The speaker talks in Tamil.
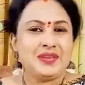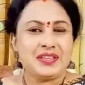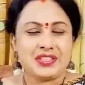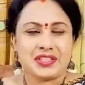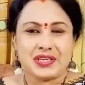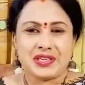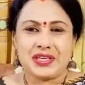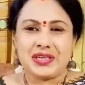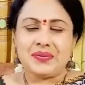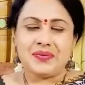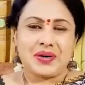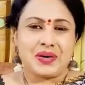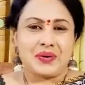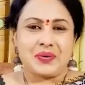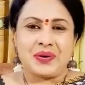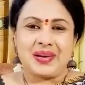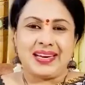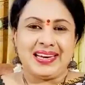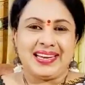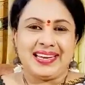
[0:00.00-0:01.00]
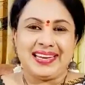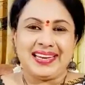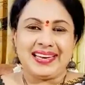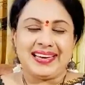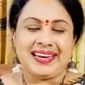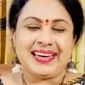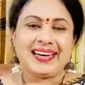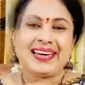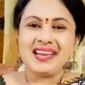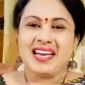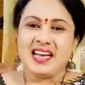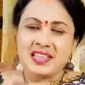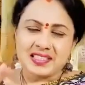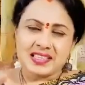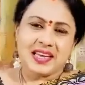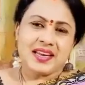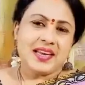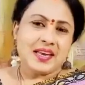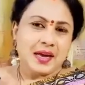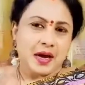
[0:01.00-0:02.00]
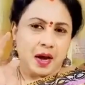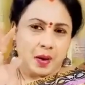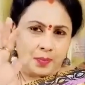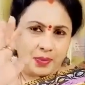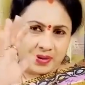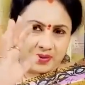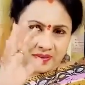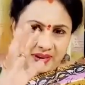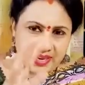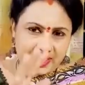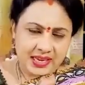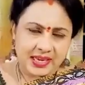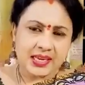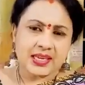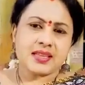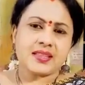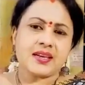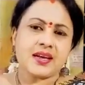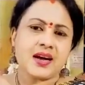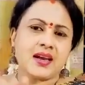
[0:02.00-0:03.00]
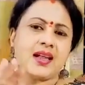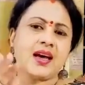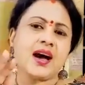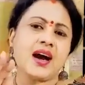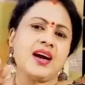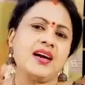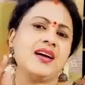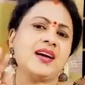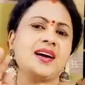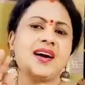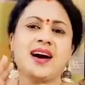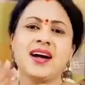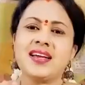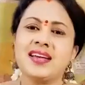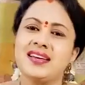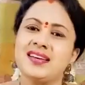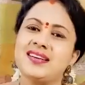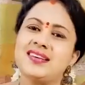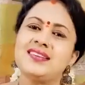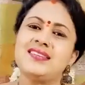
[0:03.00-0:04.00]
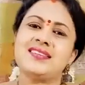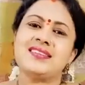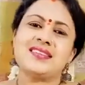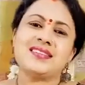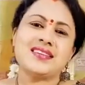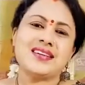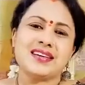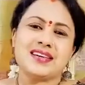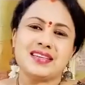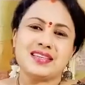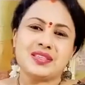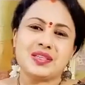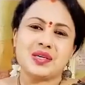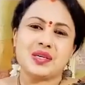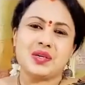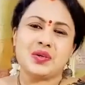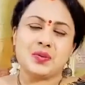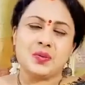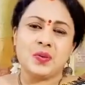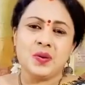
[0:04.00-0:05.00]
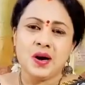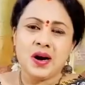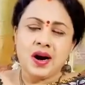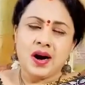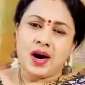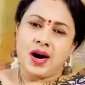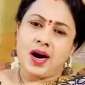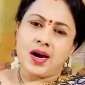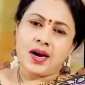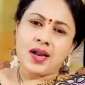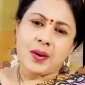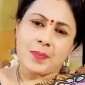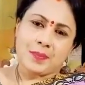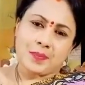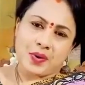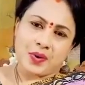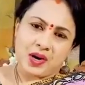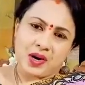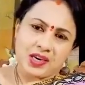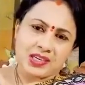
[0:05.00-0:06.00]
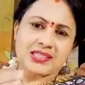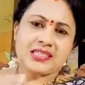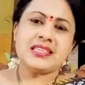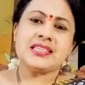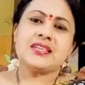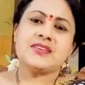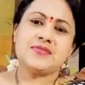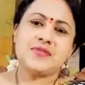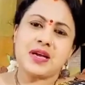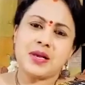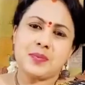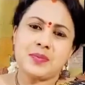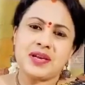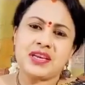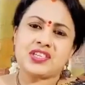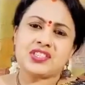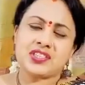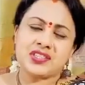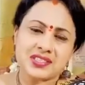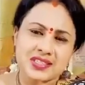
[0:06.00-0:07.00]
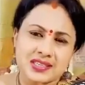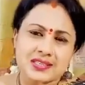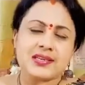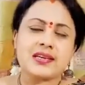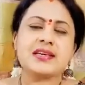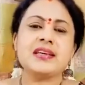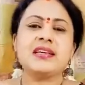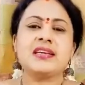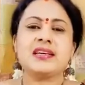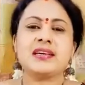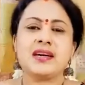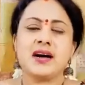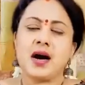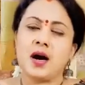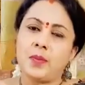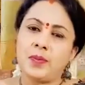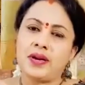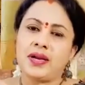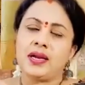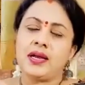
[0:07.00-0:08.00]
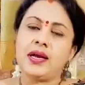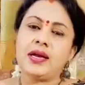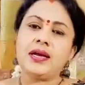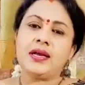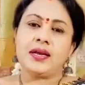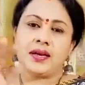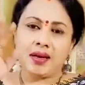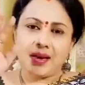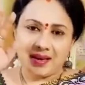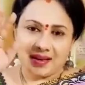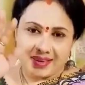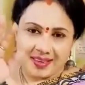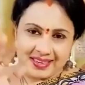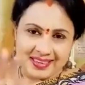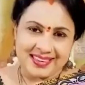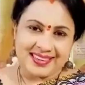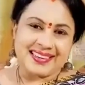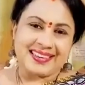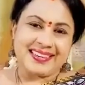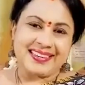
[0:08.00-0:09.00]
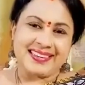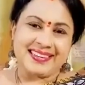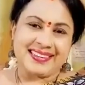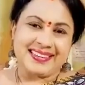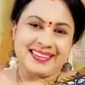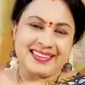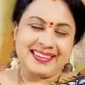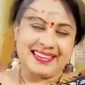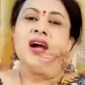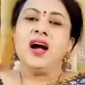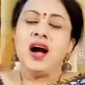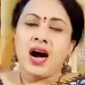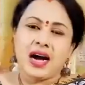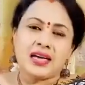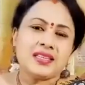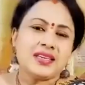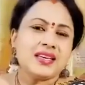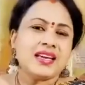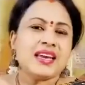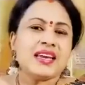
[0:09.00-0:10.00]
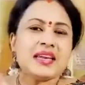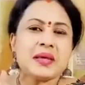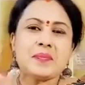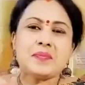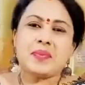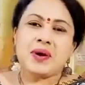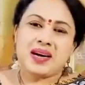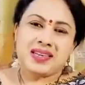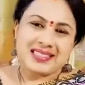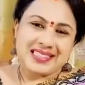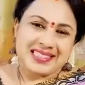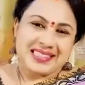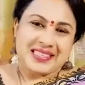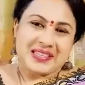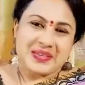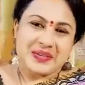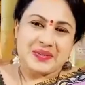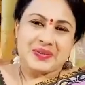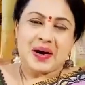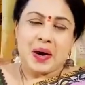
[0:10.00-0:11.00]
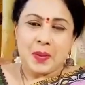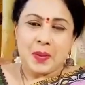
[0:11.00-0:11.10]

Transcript: வச்சுக்கிட்டு வரோம் இல்லையா சரி அப்படி வைக்கிறதுனால அழகாக இருக்குன்றது எங்களுக்கு தெரியும் ஆனால் பாசிட்டிவ் வைப்ரேஷன்ஸ் அதில் இருக்கா அப்படின்னு கேட்டிங்கன்னா இருக்குது அது என்ன பாசிட்டிவ்